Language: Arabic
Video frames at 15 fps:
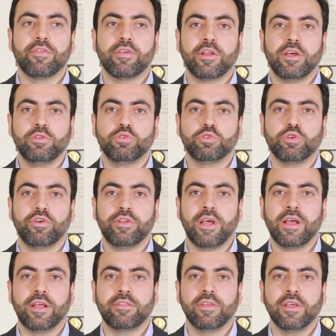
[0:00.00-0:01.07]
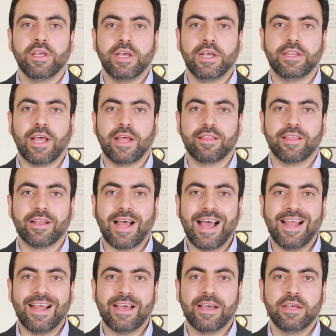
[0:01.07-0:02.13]
يصير عنده شحنات تاثر
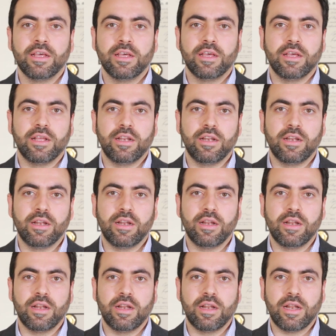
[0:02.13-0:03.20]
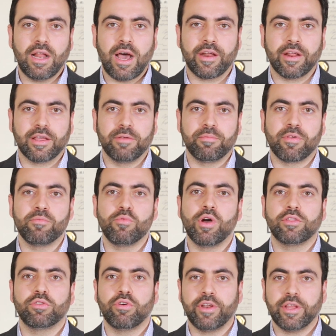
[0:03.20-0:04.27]
على الحركه
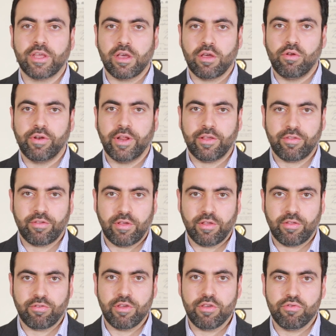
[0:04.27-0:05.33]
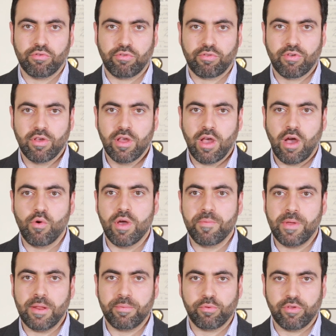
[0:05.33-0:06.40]
بسموها تونيك كرونيك سيجرز او
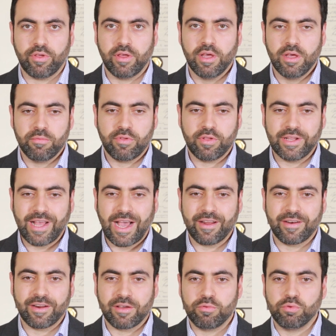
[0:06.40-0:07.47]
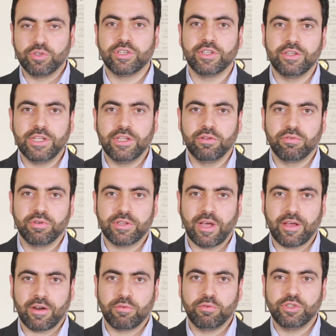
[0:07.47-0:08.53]
ابيلبسي بصير يتحرك ويشد ايده
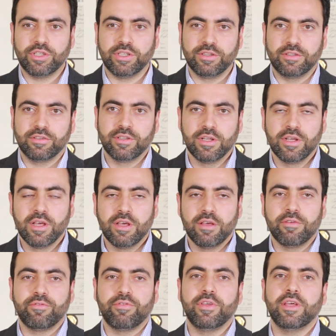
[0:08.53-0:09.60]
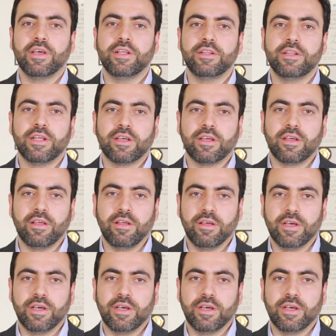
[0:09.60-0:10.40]
يتحرك ويشد في عندك